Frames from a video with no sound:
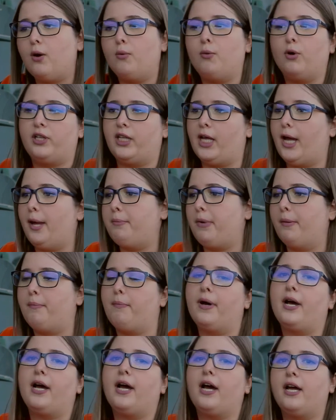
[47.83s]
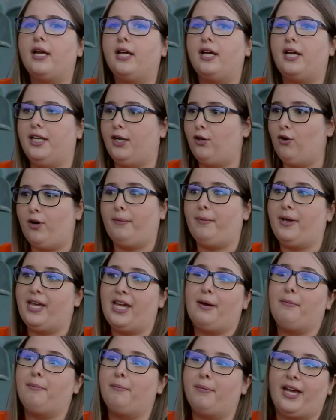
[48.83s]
o voltear a mi papá y al hijo que veía